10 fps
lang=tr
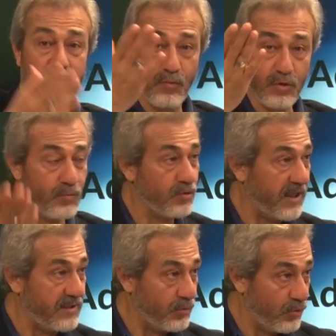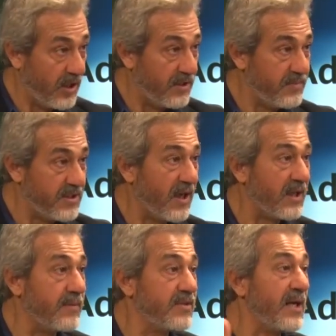Bunu buradan duyuralım biz o,
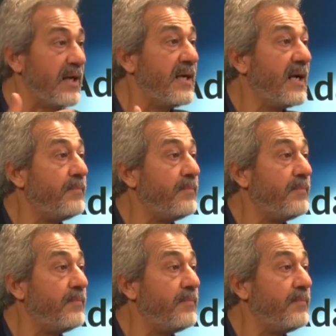O değil.